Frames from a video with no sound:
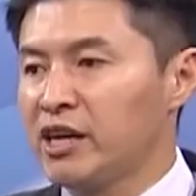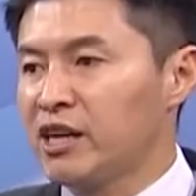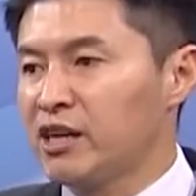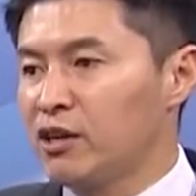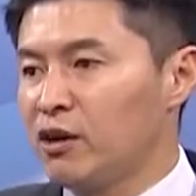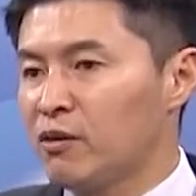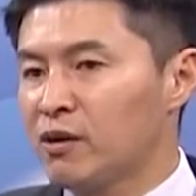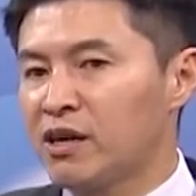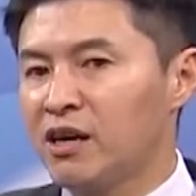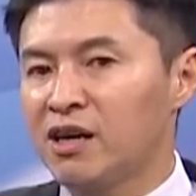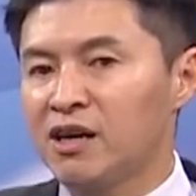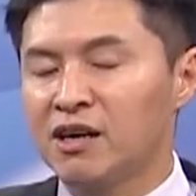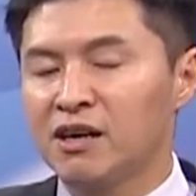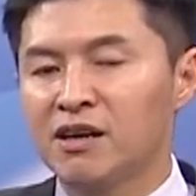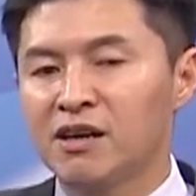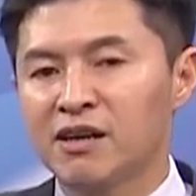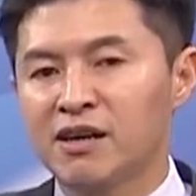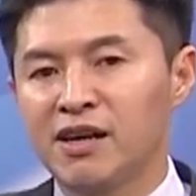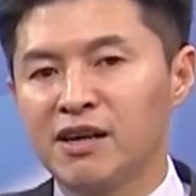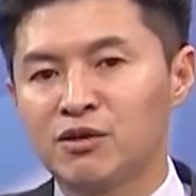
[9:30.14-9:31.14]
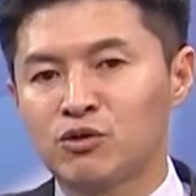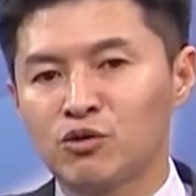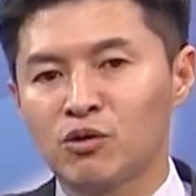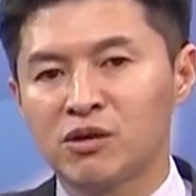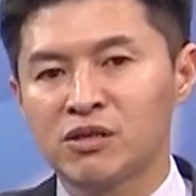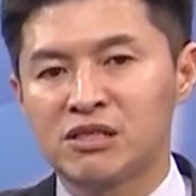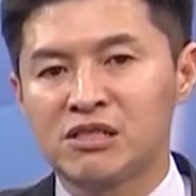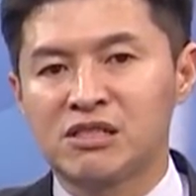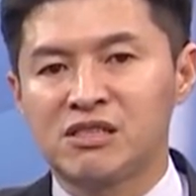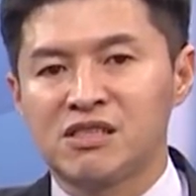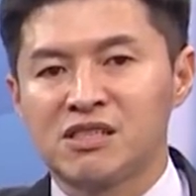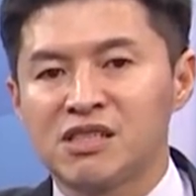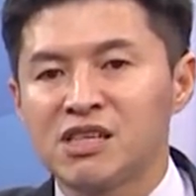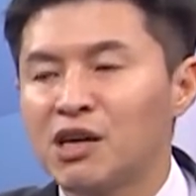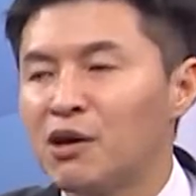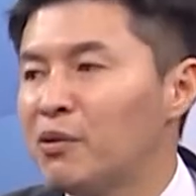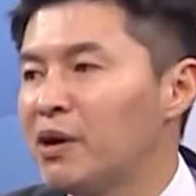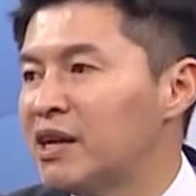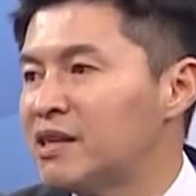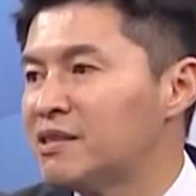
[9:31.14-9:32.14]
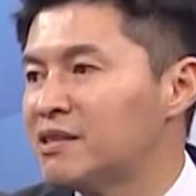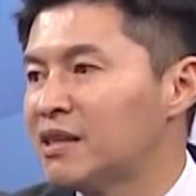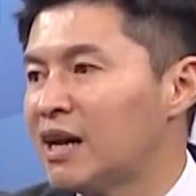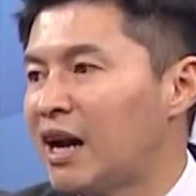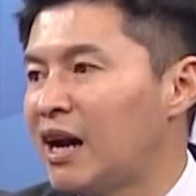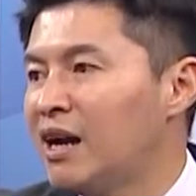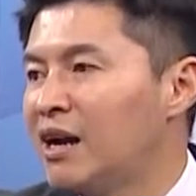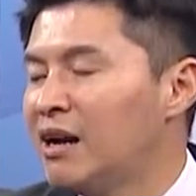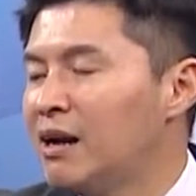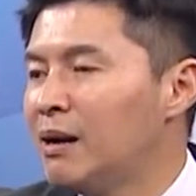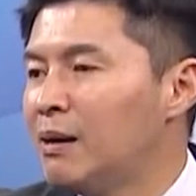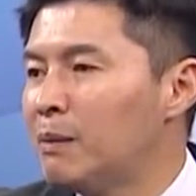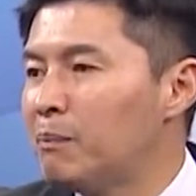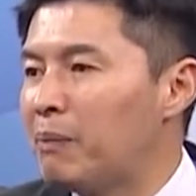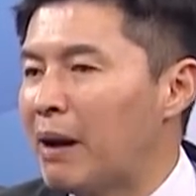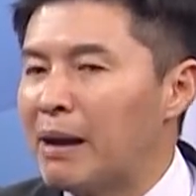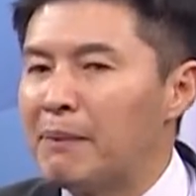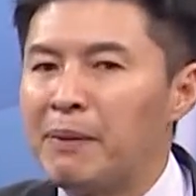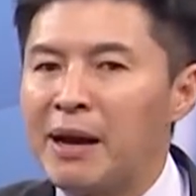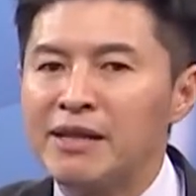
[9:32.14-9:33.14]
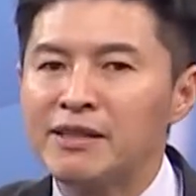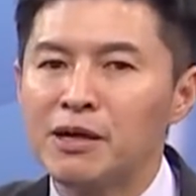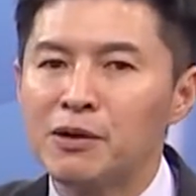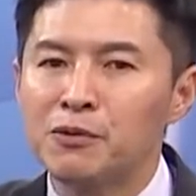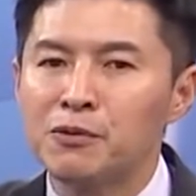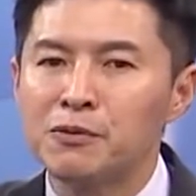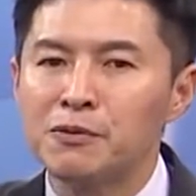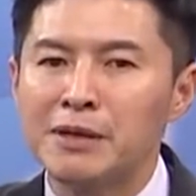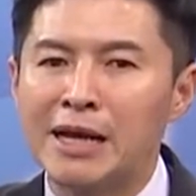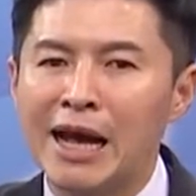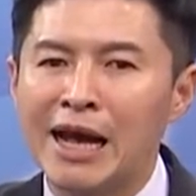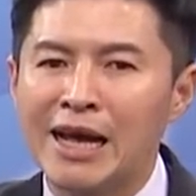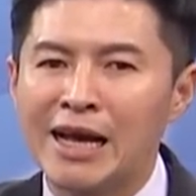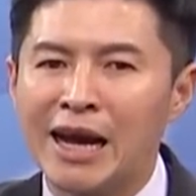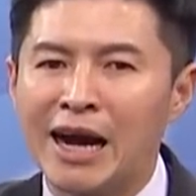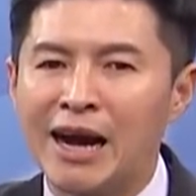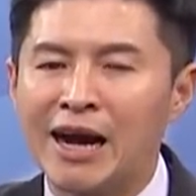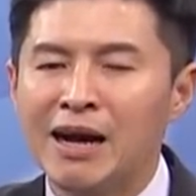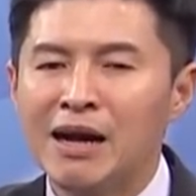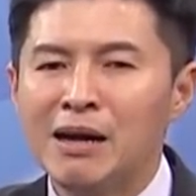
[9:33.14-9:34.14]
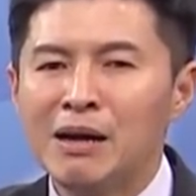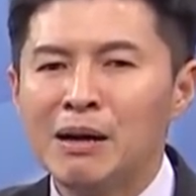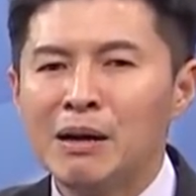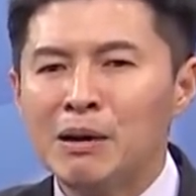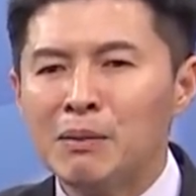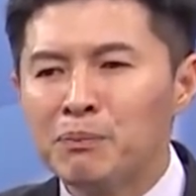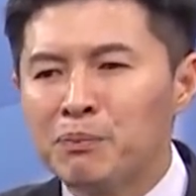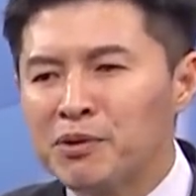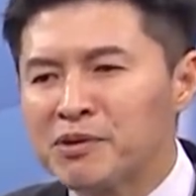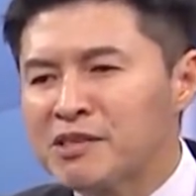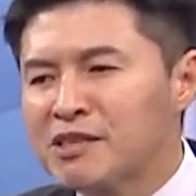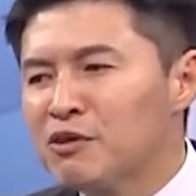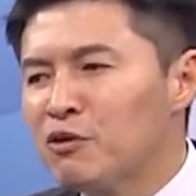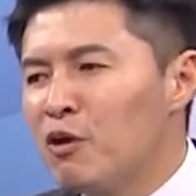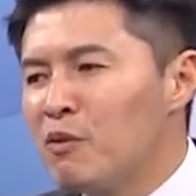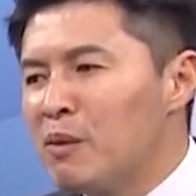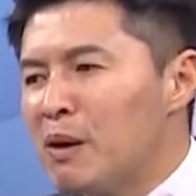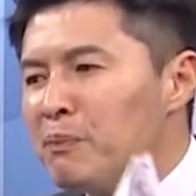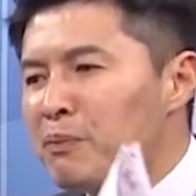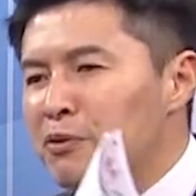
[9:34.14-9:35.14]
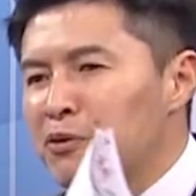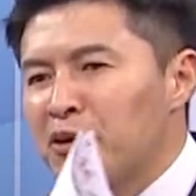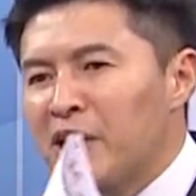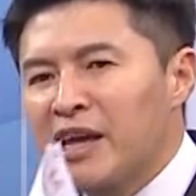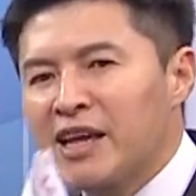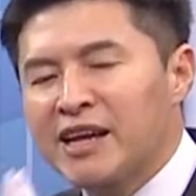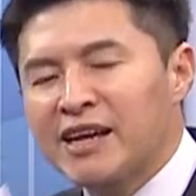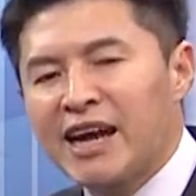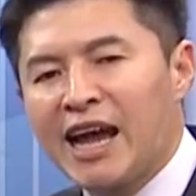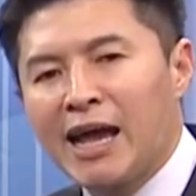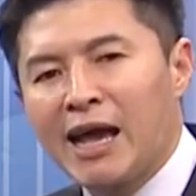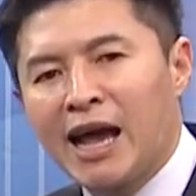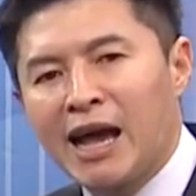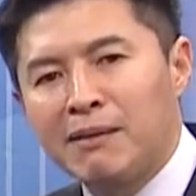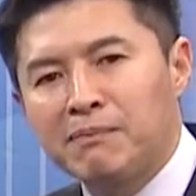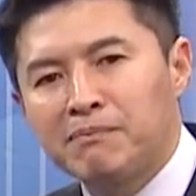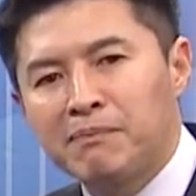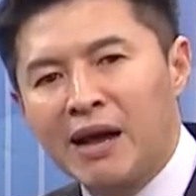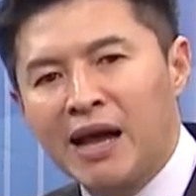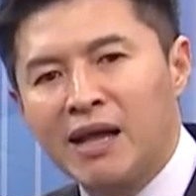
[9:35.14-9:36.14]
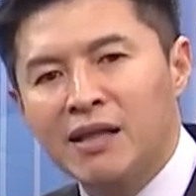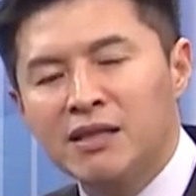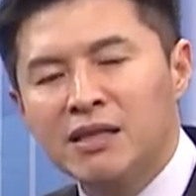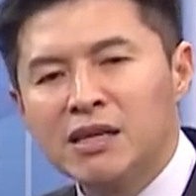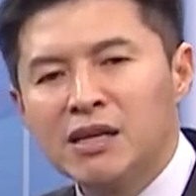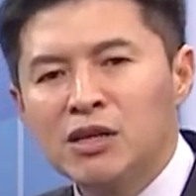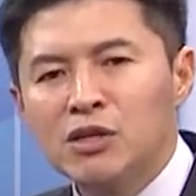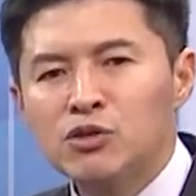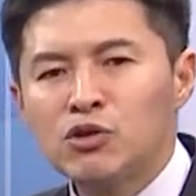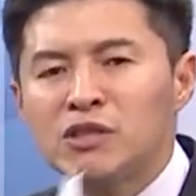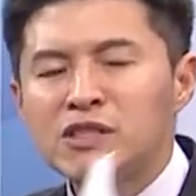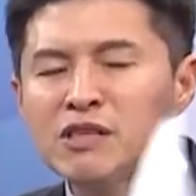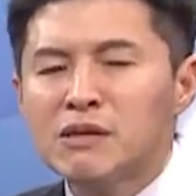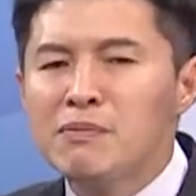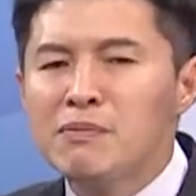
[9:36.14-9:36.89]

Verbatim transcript: 以一个游客可以坐十个位置啊，百般的无奈啊，不是我们不愿意开航班，所以